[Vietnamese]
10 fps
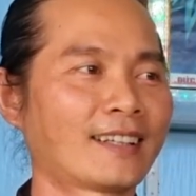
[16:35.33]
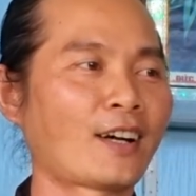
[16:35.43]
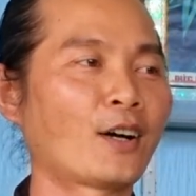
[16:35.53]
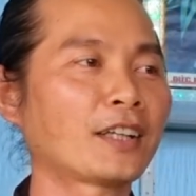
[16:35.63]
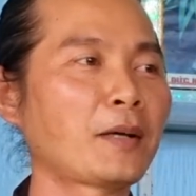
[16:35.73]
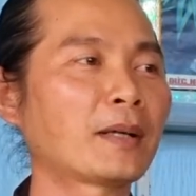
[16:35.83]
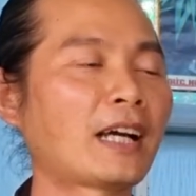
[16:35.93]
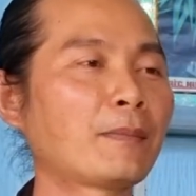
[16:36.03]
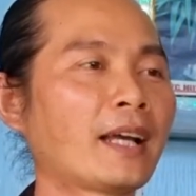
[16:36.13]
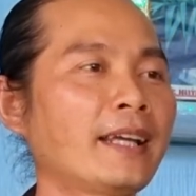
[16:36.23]
Còn nếu mình
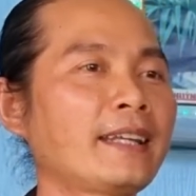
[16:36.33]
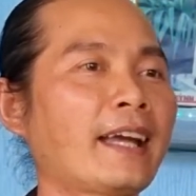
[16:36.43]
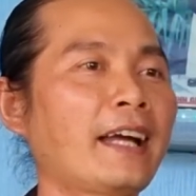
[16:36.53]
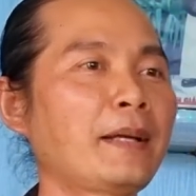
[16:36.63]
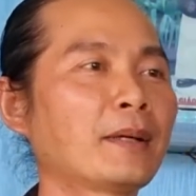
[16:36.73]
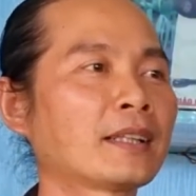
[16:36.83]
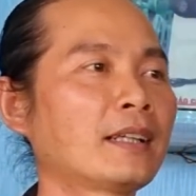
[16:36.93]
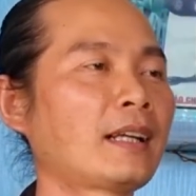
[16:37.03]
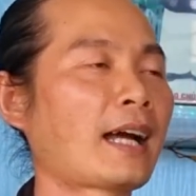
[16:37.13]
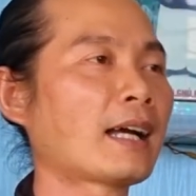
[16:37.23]
không nghĩ như vậy, mình
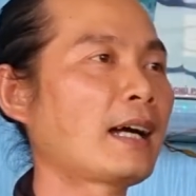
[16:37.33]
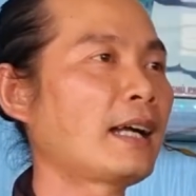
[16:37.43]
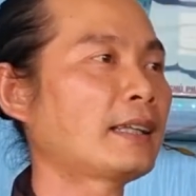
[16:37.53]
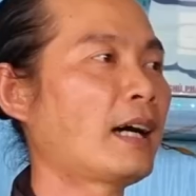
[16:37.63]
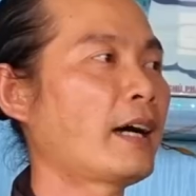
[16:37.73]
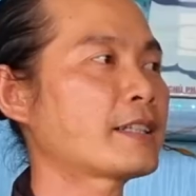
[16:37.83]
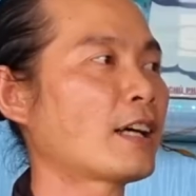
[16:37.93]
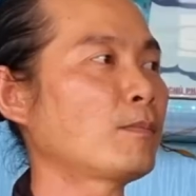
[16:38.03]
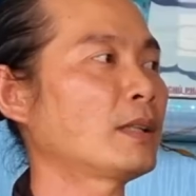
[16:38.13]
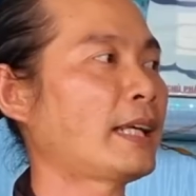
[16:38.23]
cứ đặt hết đời
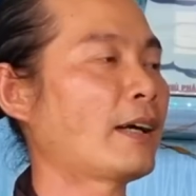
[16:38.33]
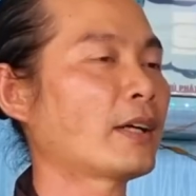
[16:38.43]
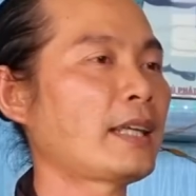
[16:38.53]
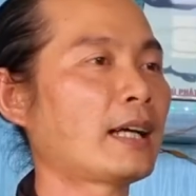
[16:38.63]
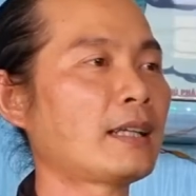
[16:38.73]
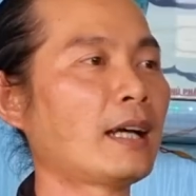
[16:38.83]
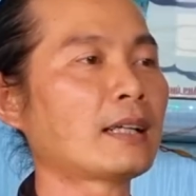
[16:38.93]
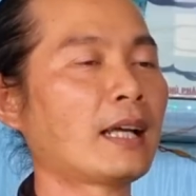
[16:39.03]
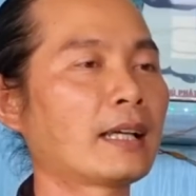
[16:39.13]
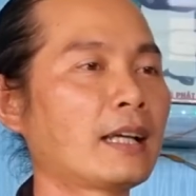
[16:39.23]
sống mình vào cái vật chất này,